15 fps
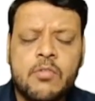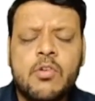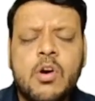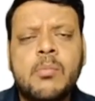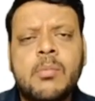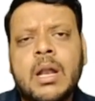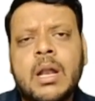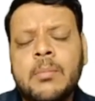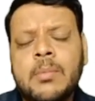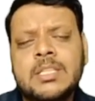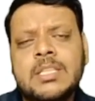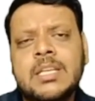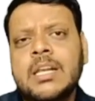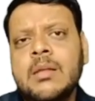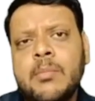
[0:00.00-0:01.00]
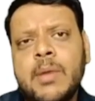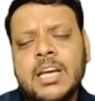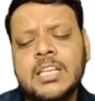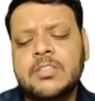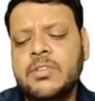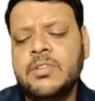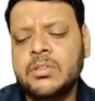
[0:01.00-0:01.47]
वो हमारा बेसिकली
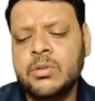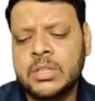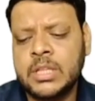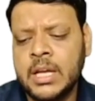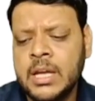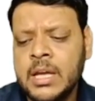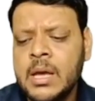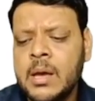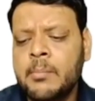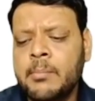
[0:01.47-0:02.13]
मैक्स विथ होता है